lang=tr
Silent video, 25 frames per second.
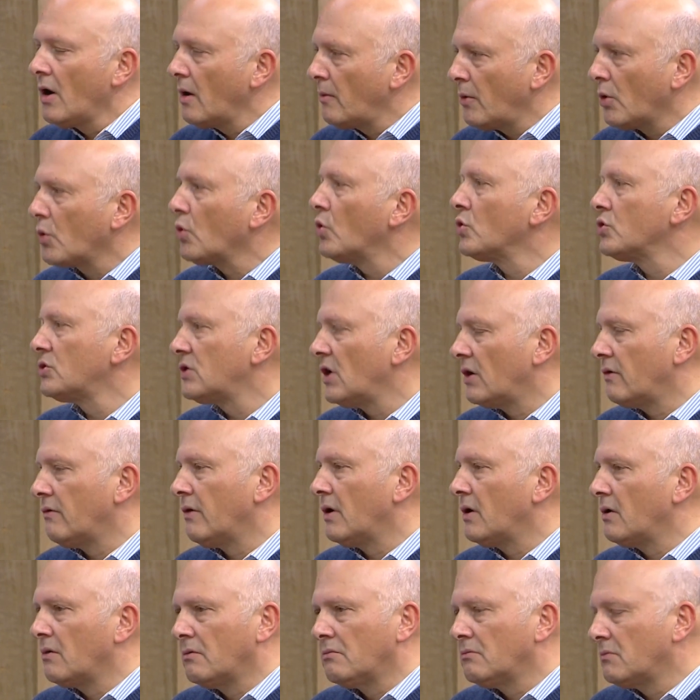Ama
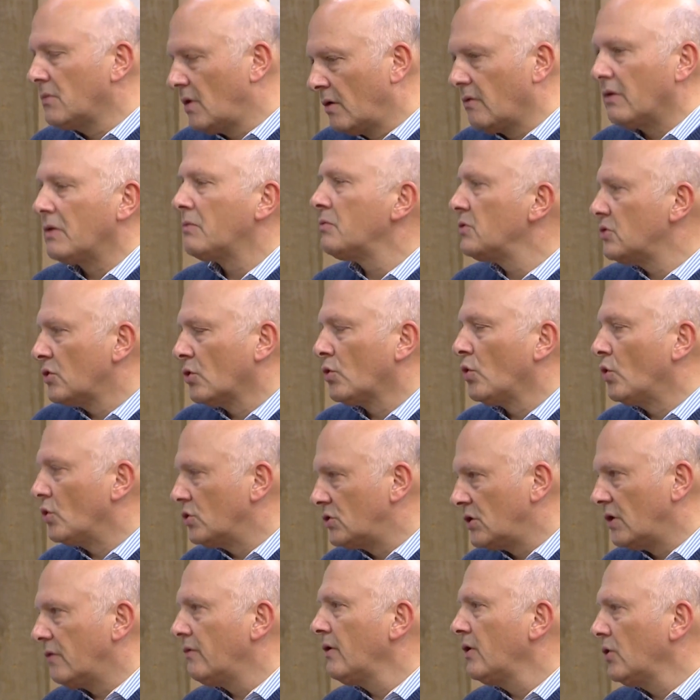konserve, evet biz de
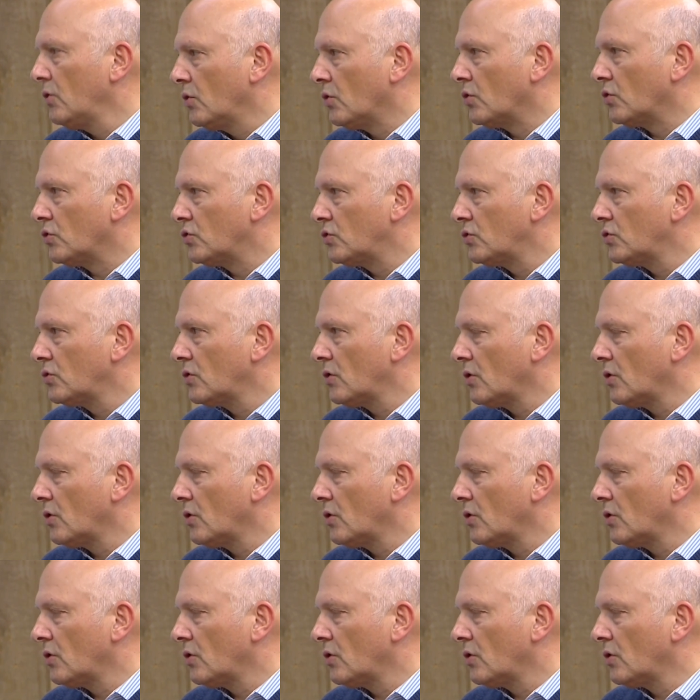konserve yiyoruz.